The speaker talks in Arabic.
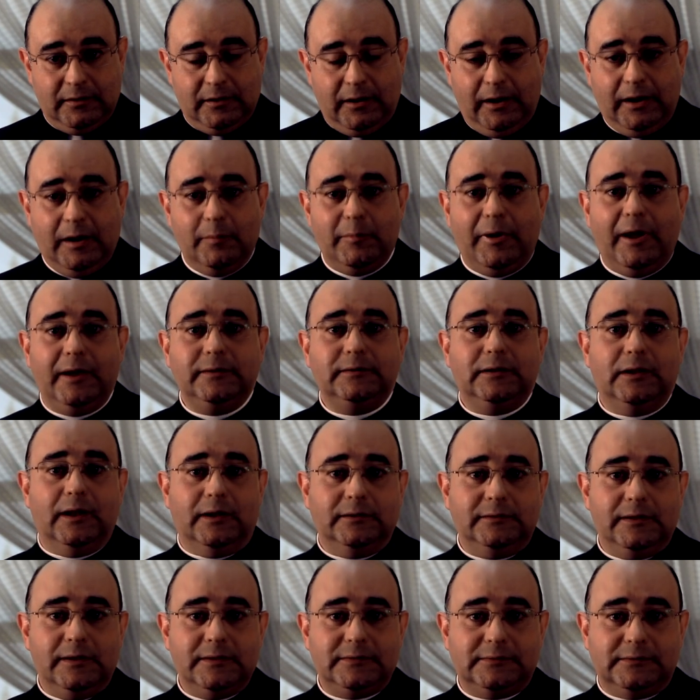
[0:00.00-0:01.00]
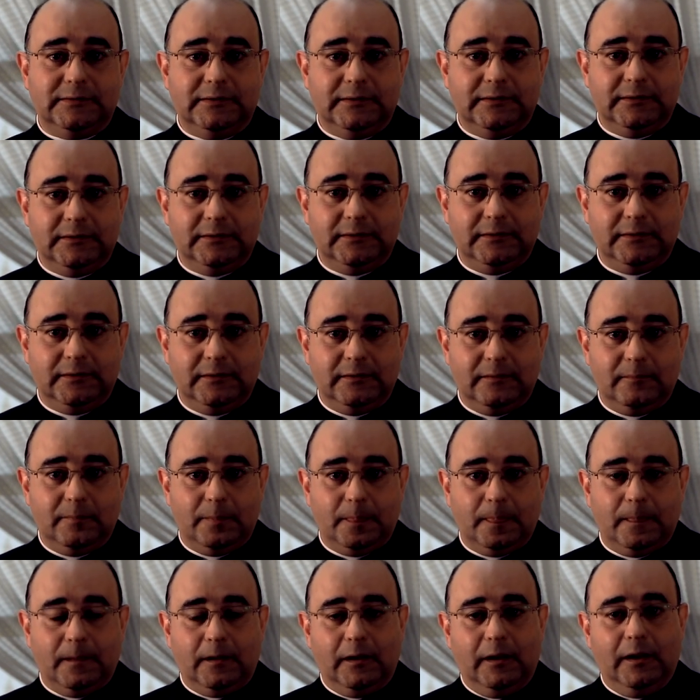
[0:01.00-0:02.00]
إنما هيدي القداسة
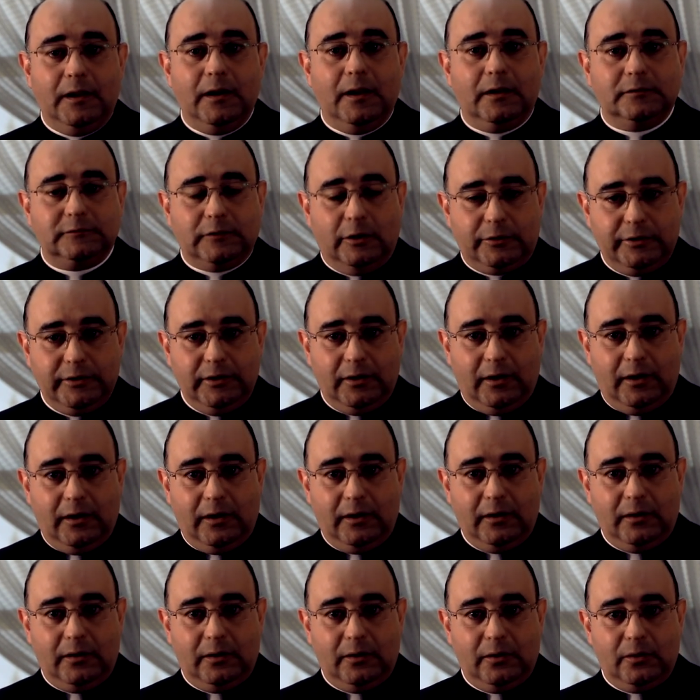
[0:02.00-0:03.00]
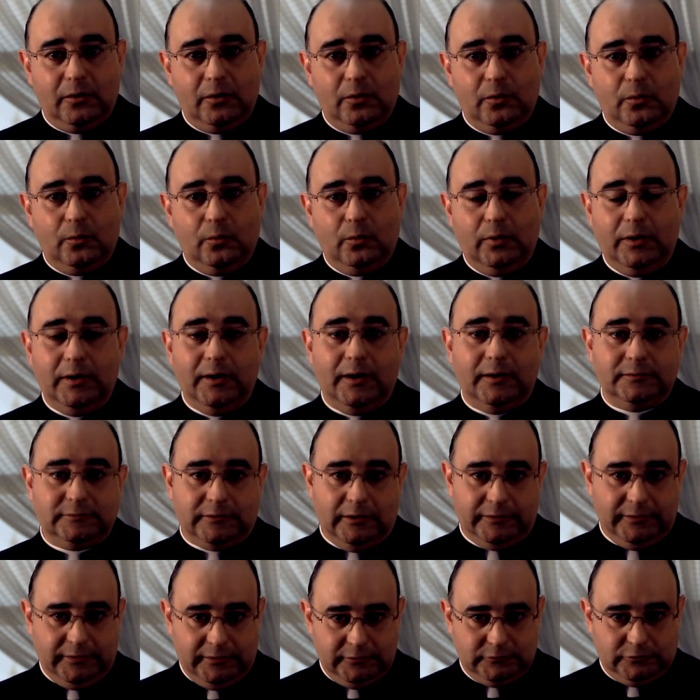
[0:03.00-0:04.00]
إلها طريقة وإلها
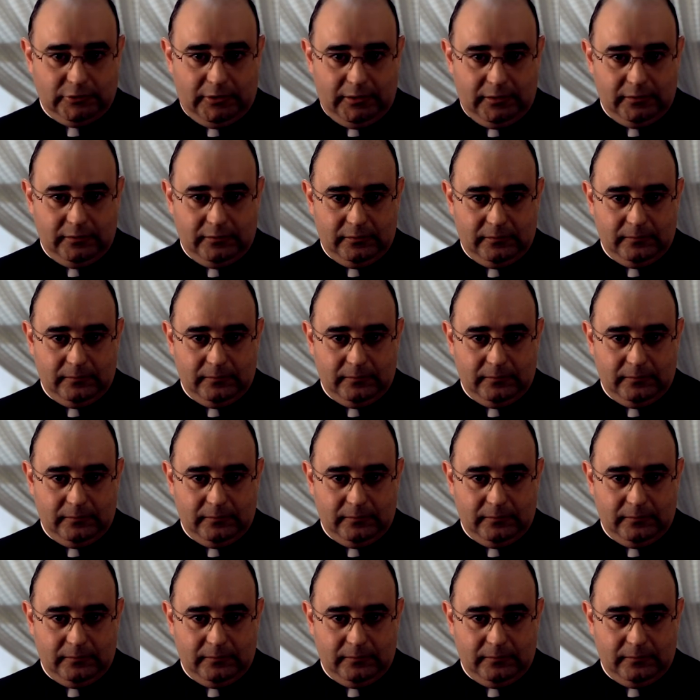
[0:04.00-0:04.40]
طريقتها